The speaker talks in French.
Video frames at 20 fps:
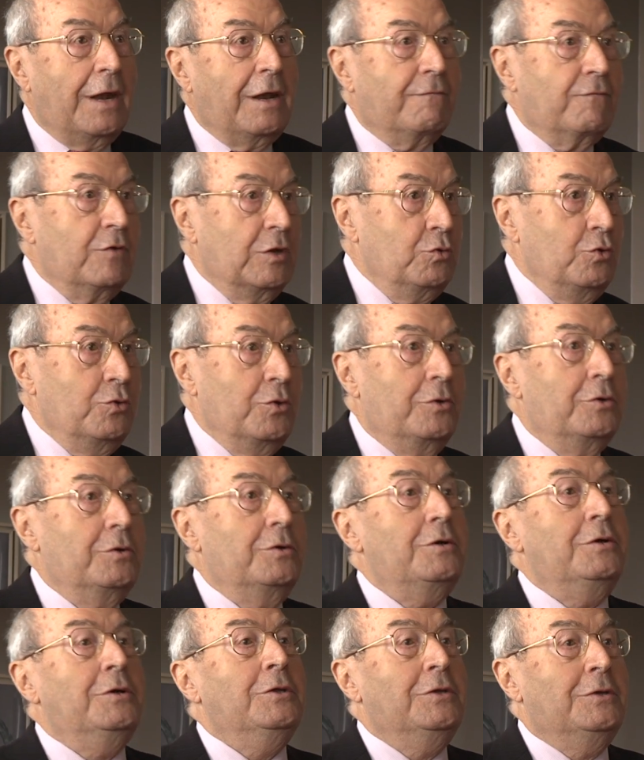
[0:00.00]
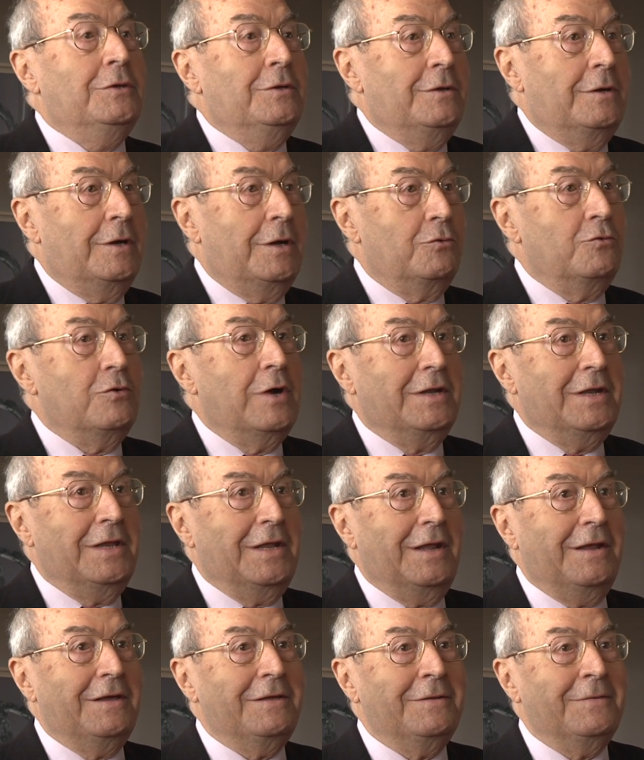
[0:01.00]
à la Voie du Nord, là-haut à
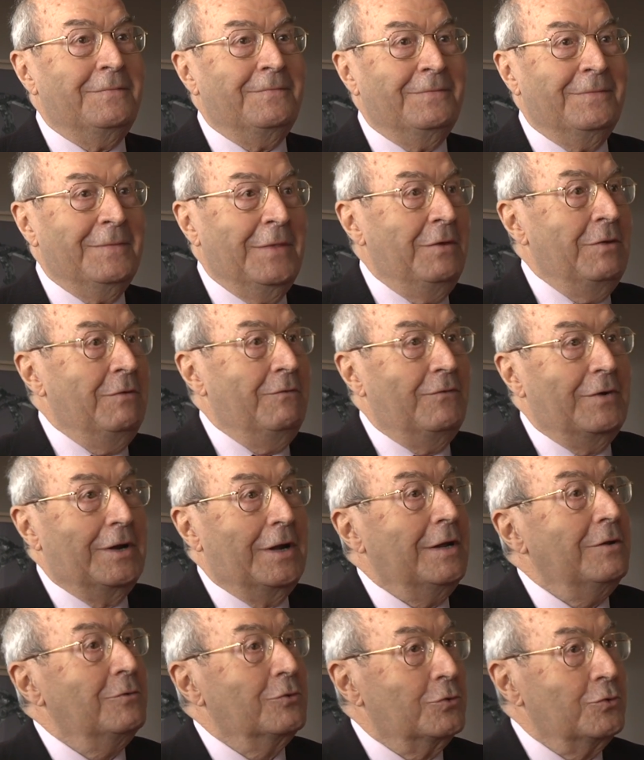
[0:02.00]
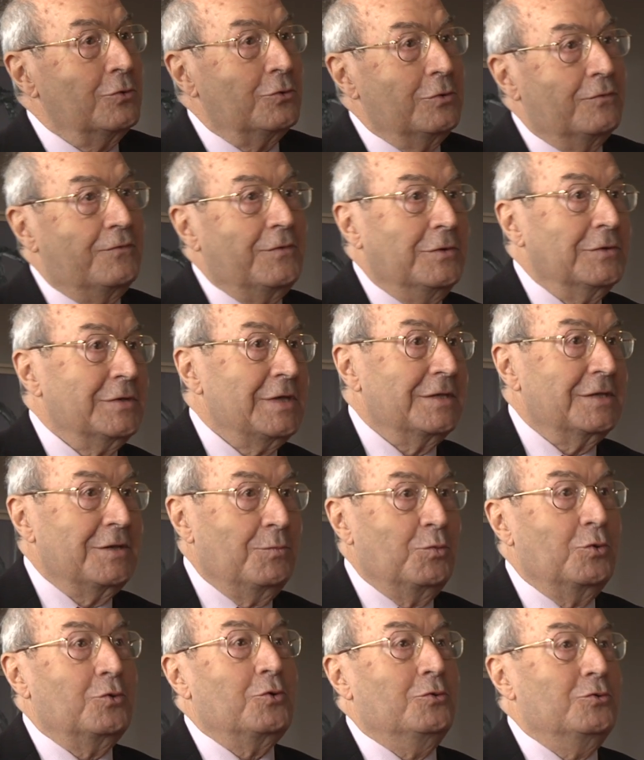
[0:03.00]
Lille. Voilà, le Tour de France, ça c'est
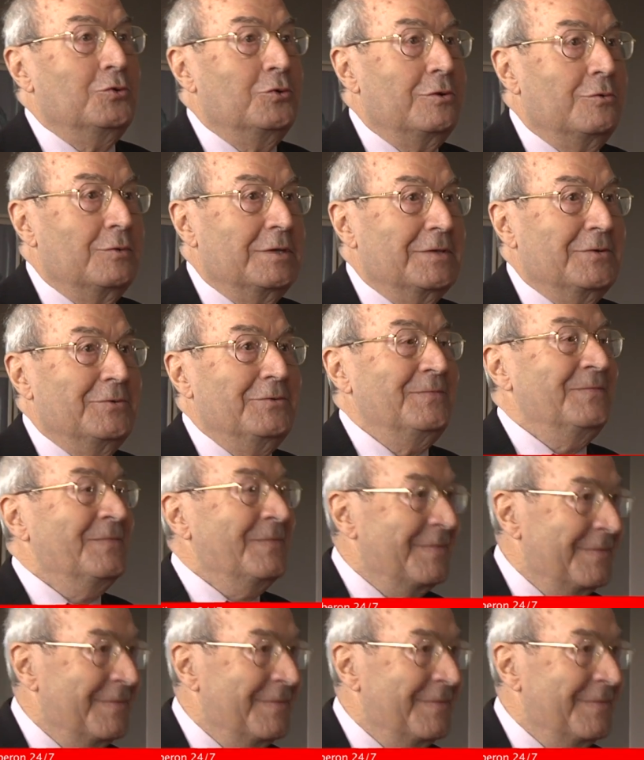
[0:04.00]
peu connu de